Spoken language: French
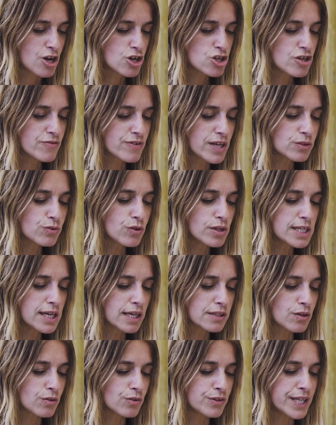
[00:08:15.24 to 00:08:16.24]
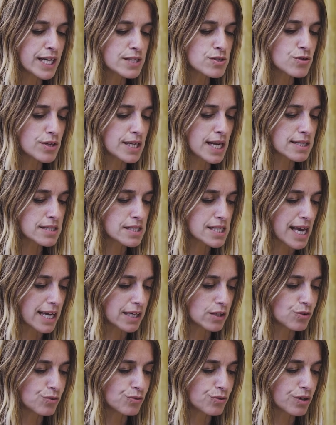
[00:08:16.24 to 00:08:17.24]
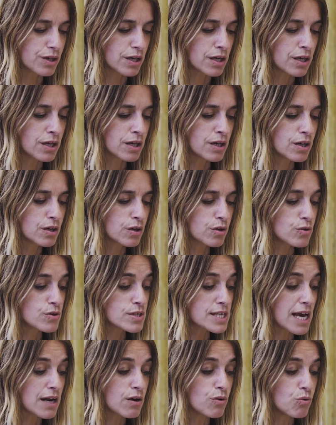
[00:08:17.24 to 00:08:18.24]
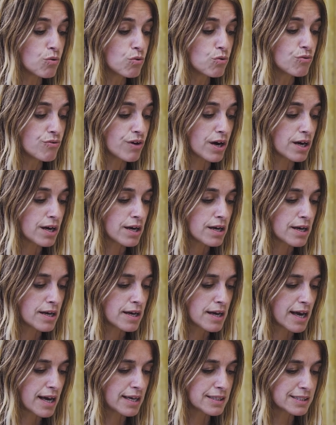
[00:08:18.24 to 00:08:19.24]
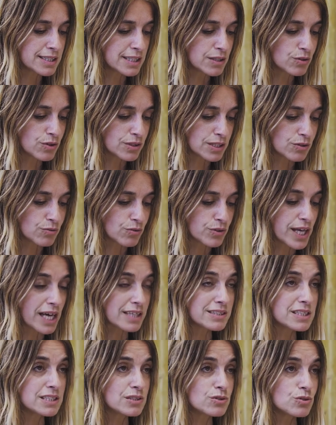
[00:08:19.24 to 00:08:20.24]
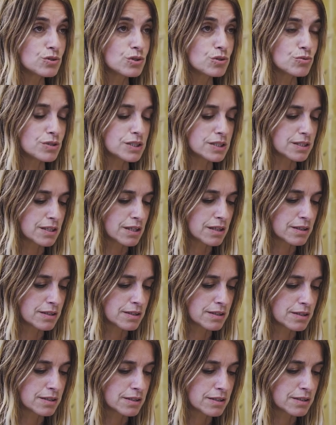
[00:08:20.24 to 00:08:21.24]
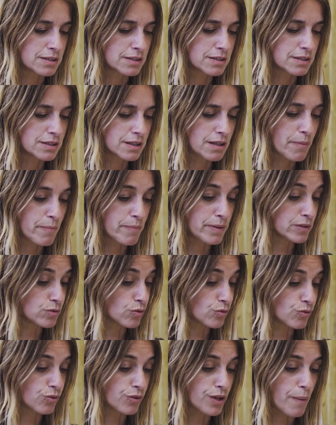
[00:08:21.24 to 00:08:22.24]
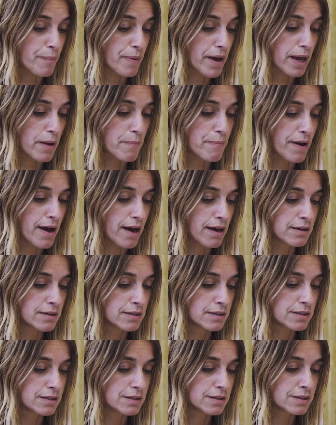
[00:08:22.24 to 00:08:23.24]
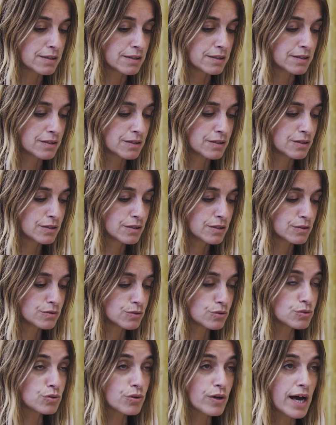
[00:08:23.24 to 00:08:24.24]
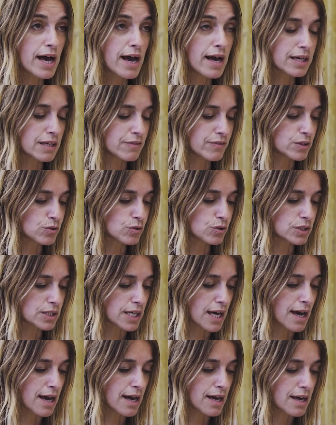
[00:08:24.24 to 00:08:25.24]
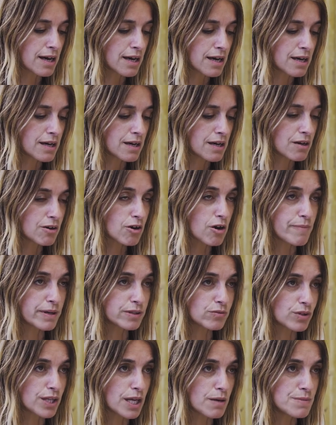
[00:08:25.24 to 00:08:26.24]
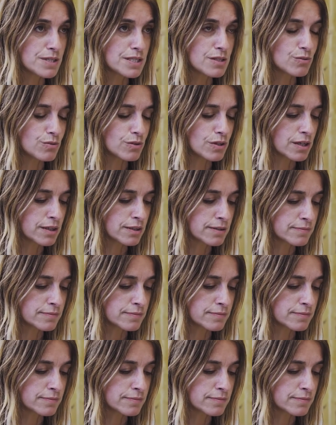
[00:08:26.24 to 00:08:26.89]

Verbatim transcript: Je viens de lire dans le National Zeitung que le salon ouvre, ainsi que des noms d'artistes suisses. Mais ton nom n'apparaît pas. Tu seras arrivé trop tard, comme à ton habitude.